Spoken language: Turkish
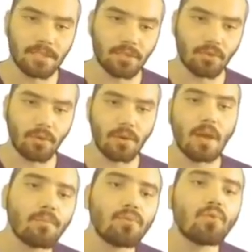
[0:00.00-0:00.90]
çıkıyor.
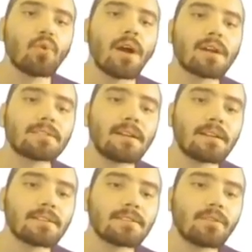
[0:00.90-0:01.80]
Bu kuarklar
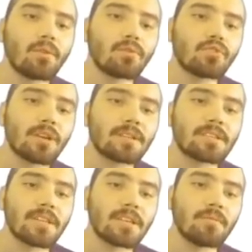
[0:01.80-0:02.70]
arasında oluşan
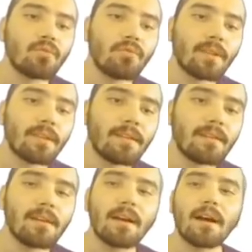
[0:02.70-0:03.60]
çekim
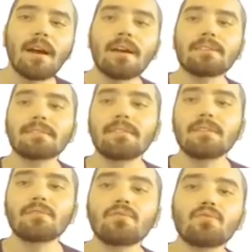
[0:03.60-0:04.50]
kuvvetleri
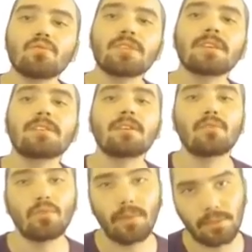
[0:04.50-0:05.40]
aslında güçlü çekirdek
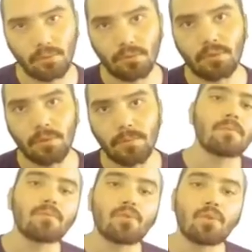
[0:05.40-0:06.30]
kuvveti oluyor.
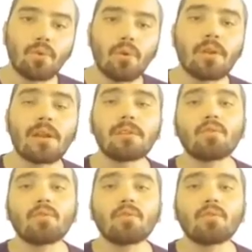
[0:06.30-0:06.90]
Büyüklük olarak